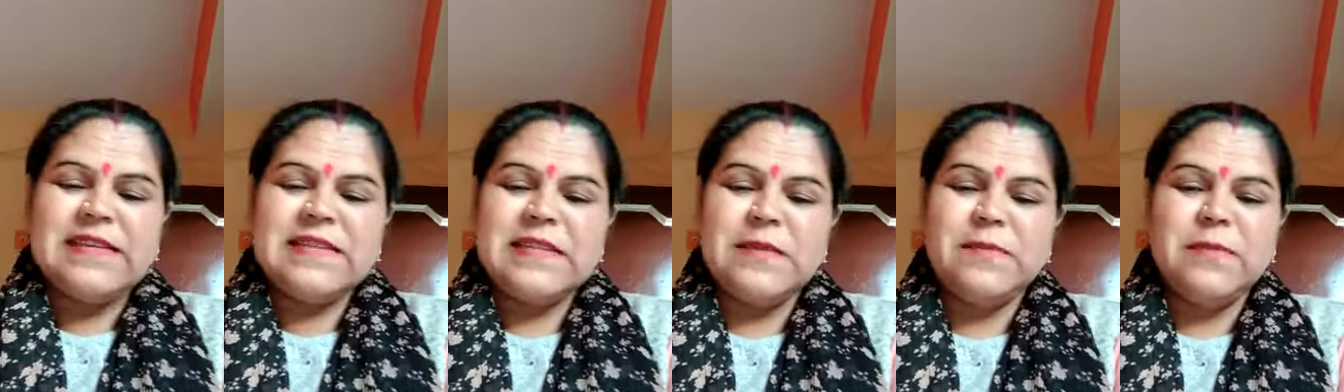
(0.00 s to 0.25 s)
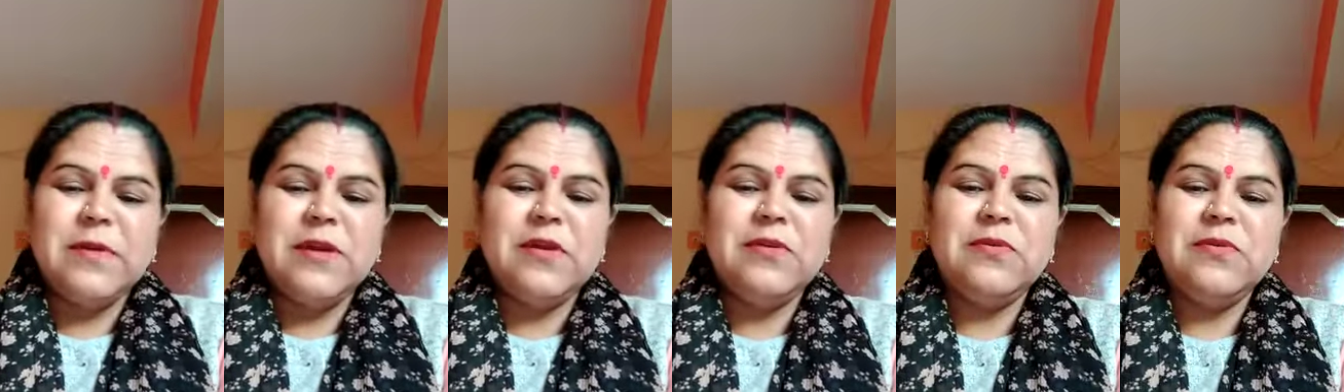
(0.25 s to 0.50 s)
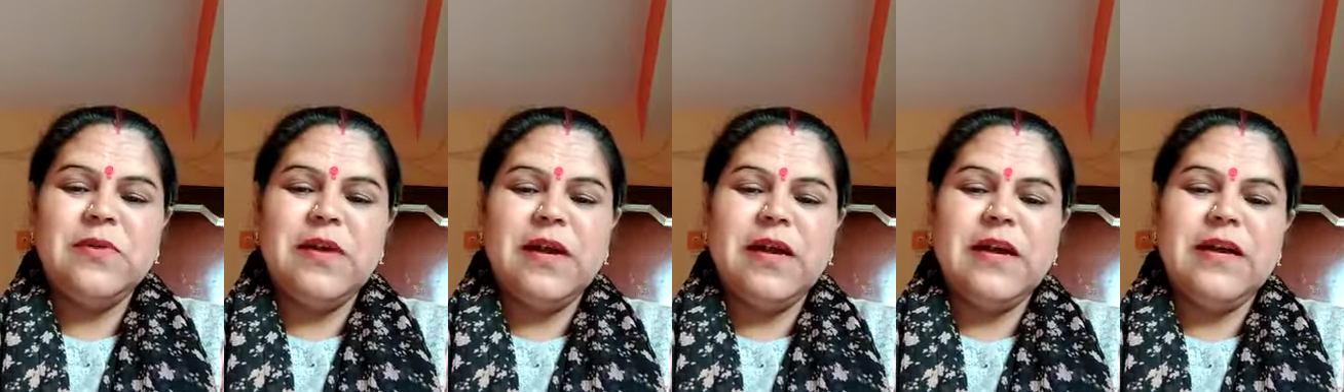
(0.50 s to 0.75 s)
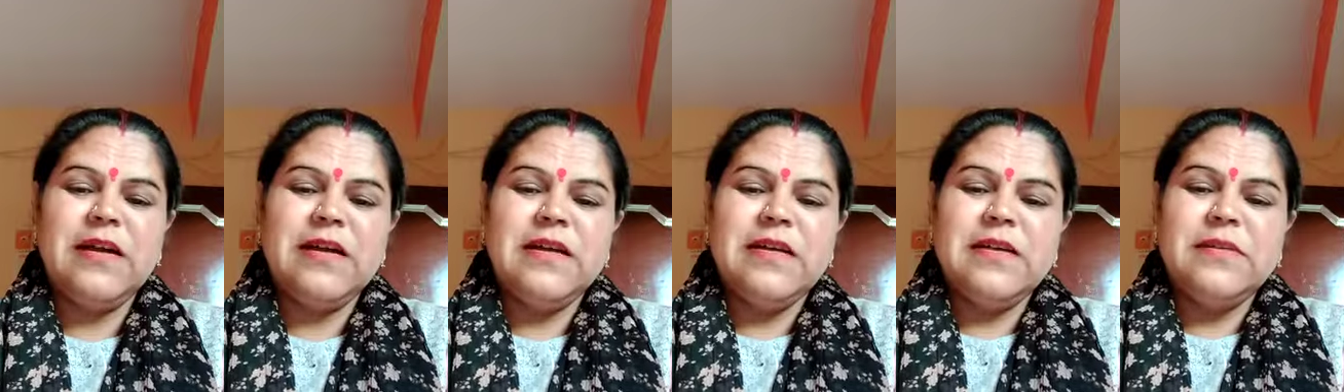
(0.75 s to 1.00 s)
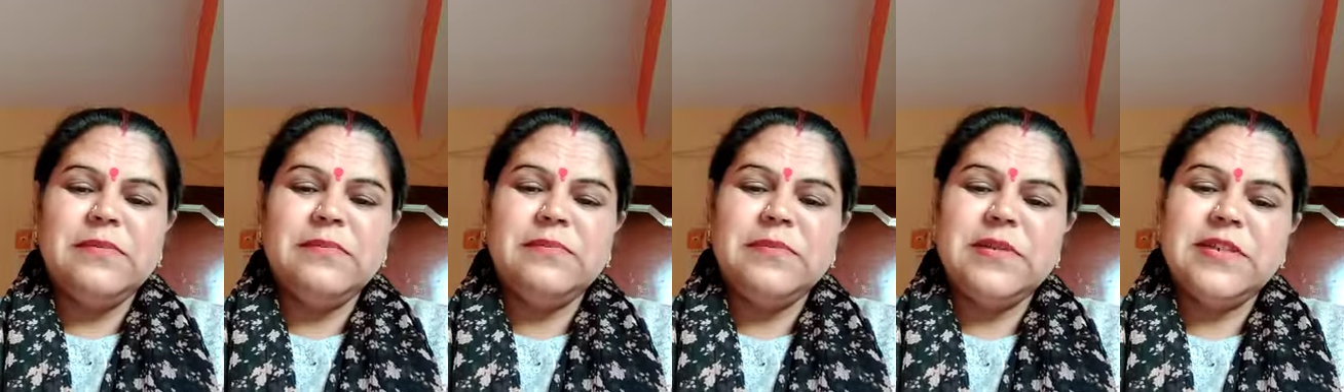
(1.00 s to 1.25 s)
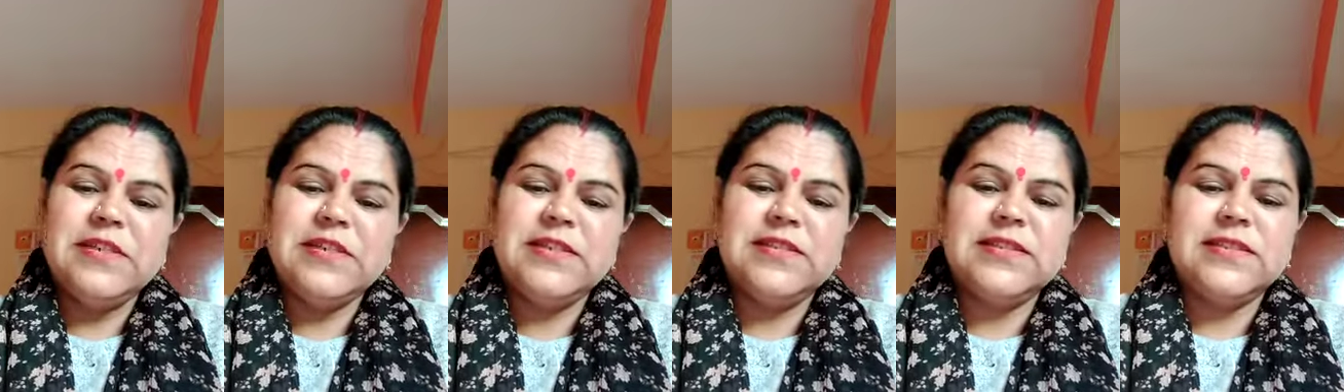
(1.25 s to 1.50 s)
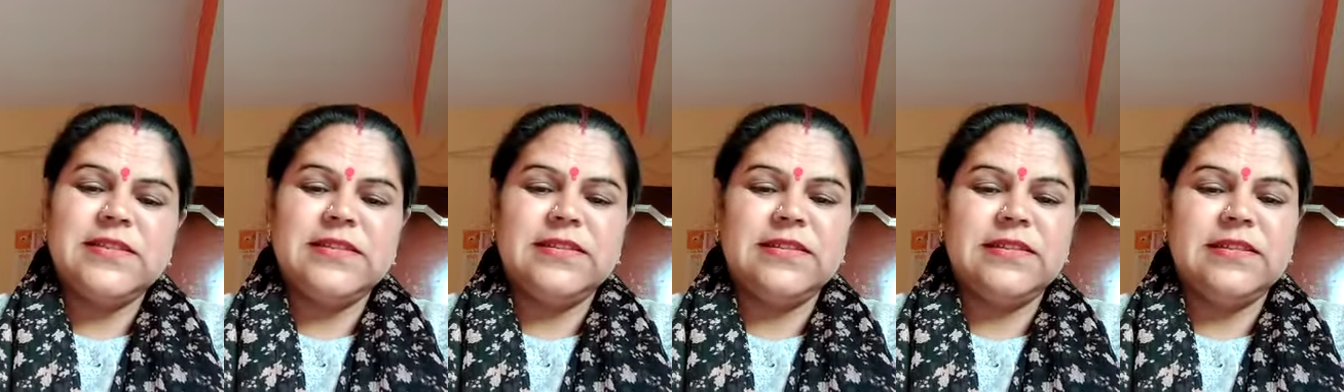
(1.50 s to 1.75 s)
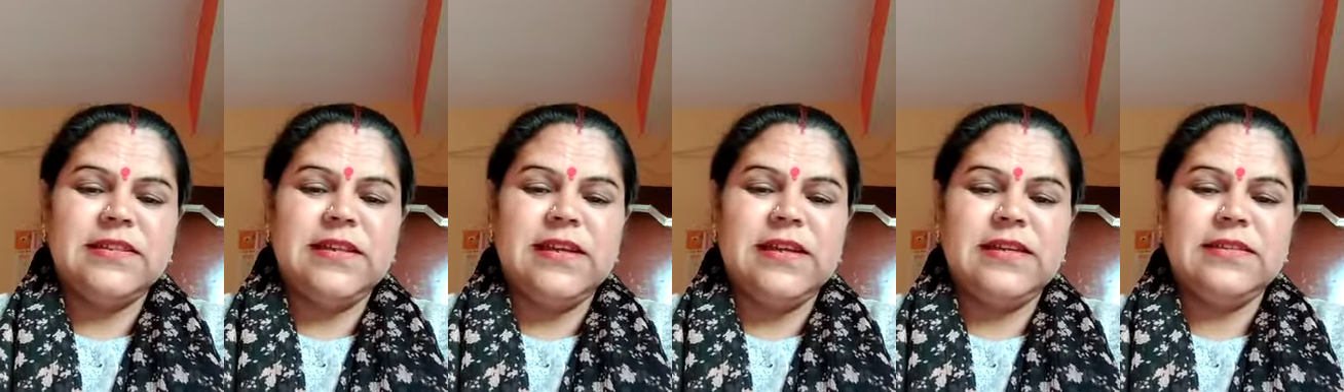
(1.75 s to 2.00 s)
सफल हुआ मिशन
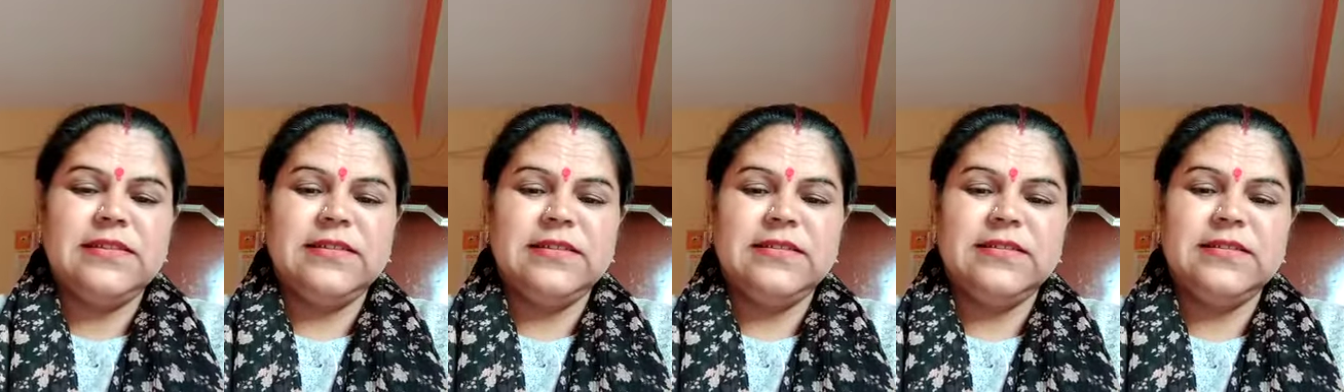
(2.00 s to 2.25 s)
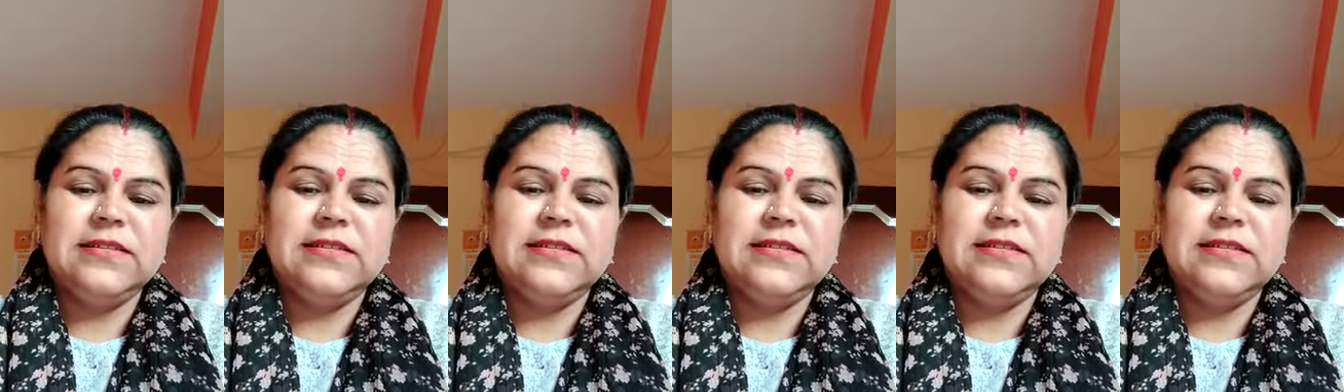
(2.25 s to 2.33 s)
चंद्रयान